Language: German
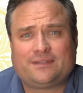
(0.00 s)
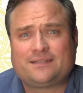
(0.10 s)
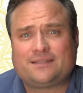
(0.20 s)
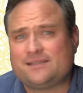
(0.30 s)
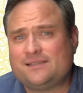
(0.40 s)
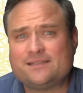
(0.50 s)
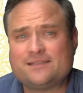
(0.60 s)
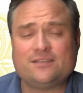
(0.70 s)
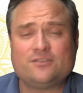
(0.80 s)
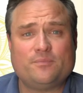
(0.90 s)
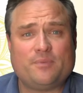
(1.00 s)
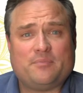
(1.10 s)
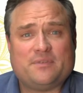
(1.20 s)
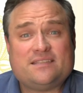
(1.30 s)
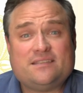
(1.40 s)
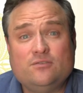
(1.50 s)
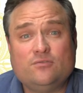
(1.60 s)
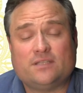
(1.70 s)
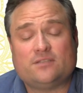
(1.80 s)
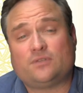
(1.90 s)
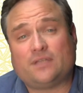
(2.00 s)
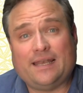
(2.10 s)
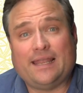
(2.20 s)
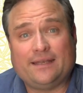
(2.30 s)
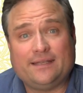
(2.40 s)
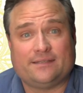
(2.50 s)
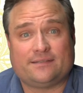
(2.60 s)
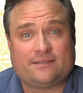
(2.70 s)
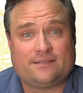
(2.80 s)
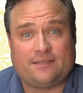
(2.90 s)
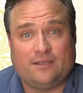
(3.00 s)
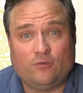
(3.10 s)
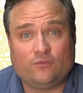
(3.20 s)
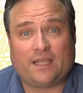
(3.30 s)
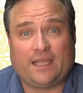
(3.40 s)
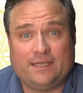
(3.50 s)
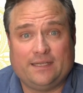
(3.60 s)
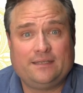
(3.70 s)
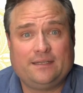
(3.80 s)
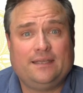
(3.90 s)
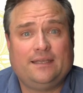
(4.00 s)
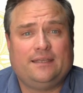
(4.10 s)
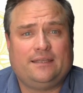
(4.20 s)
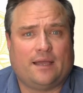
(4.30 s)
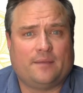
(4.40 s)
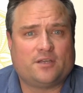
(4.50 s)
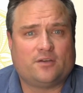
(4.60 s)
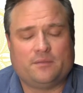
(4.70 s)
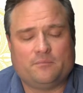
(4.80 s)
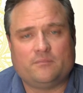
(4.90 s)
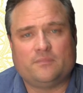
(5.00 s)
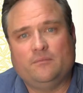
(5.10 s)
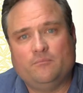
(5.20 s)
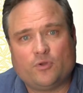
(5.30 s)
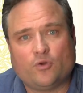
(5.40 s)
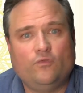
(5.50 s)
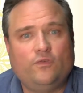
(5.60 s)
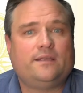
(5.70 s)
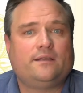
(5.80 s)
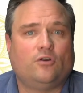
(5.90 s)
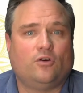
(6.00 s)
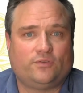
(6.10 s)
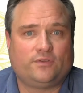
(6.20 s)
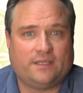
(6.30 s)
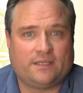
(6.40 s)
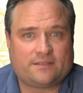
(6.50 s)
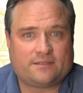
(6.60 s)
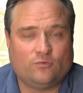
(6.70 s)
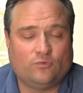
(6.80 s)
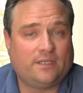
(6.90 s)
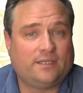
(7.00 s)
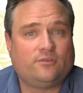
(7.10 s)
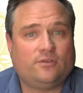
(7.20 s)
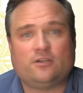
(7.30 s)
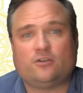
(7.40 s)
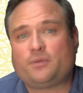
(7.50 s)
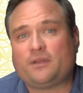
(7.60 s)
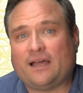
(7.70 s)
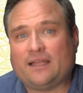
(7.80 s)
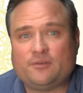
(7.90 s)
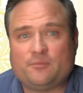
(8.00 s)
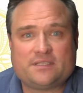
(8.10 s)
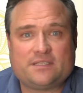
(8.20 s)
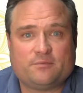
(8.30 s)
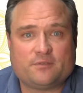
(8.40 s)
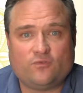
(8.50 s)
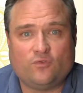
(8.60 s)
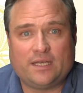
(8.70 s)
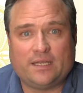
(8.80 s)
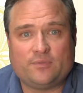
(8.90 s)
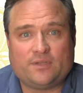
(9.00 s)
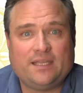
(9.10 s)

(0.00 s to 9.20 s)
das ist jetzt nicht nur bei Beziehungen so, da lerne ich es sehr oft kennen. Ich habe es auch im, im beruflichen Kontext oder natürlich auch privat, wenn man sich was vornimmt.